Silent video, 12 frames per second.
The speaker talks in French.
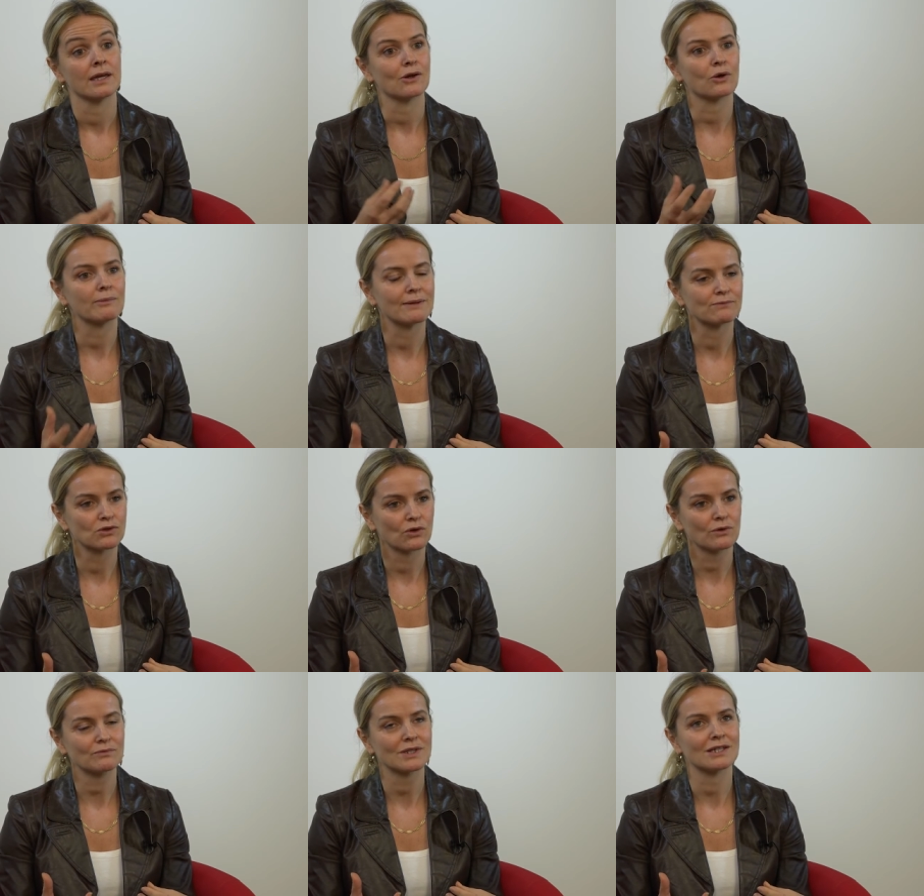Et en même
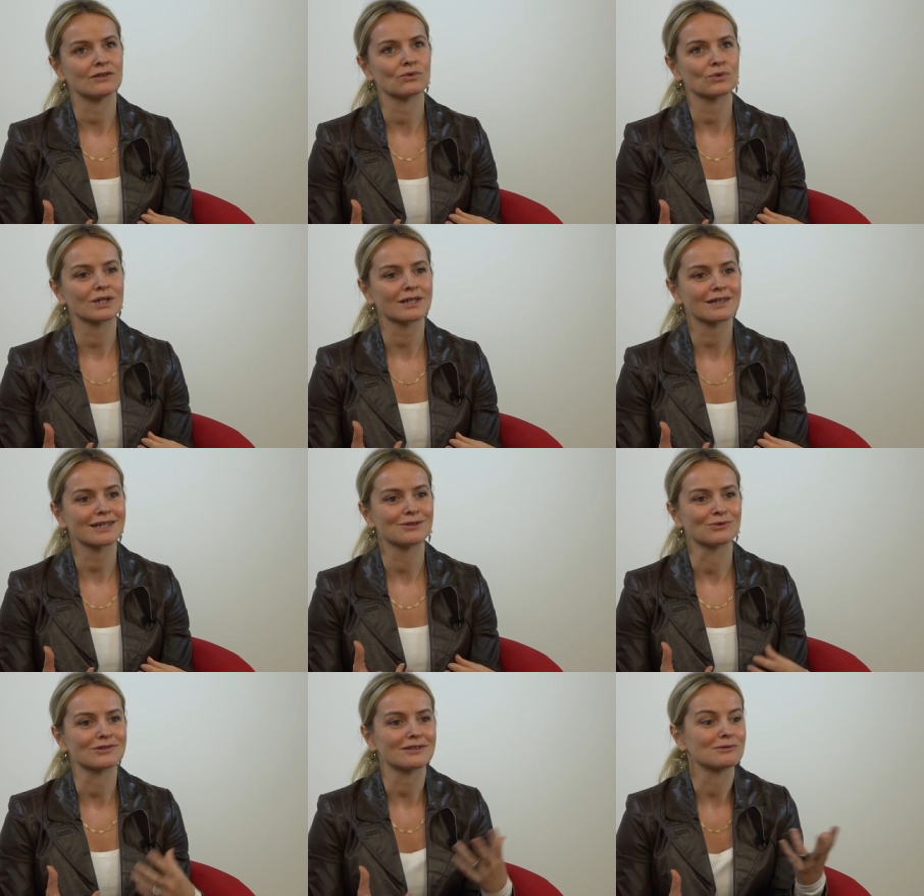temps, ils ont créé,
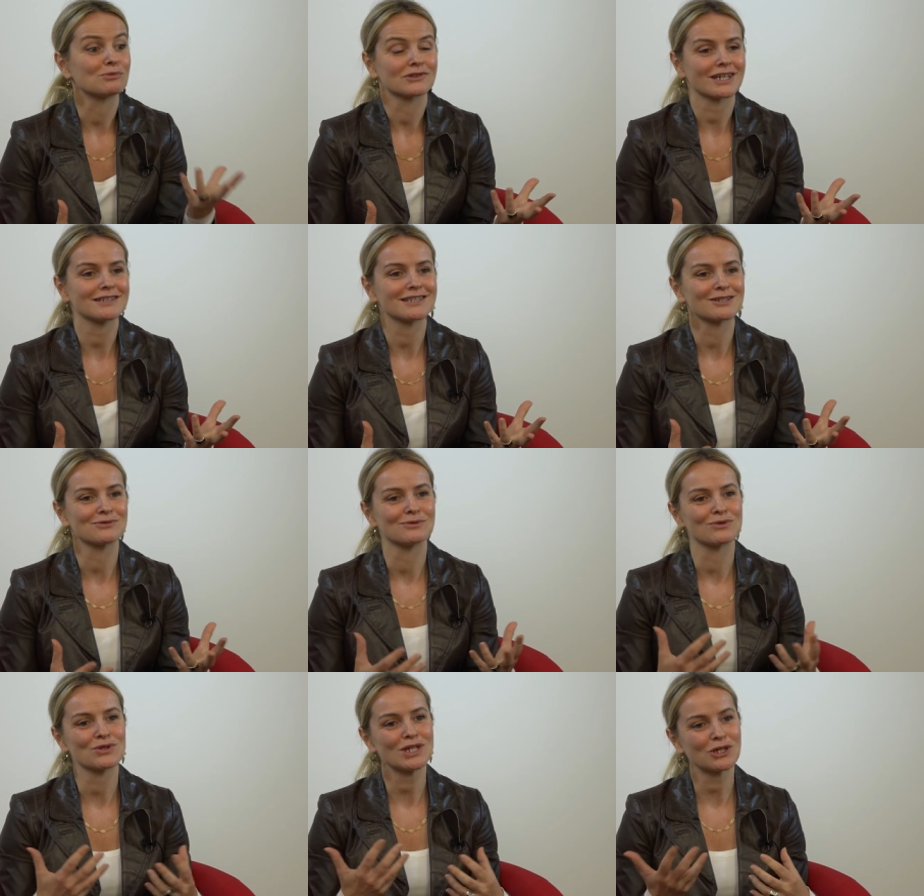donc ça c'est pour le trait
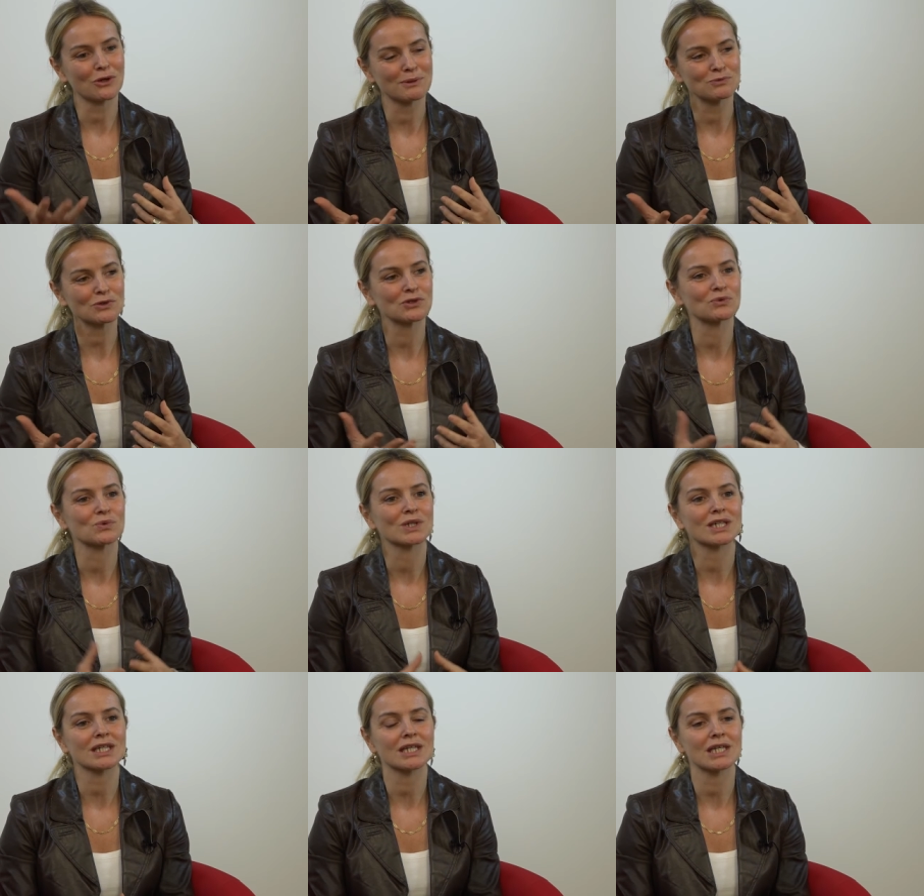technologique, et en même temps ils ont
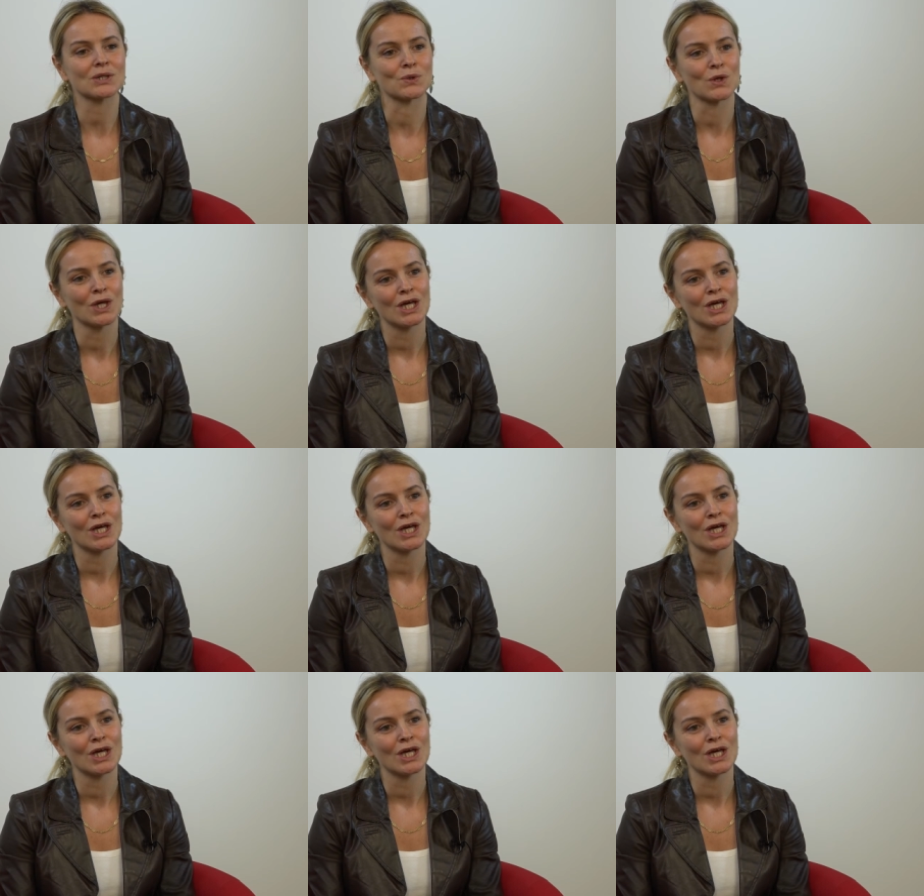créé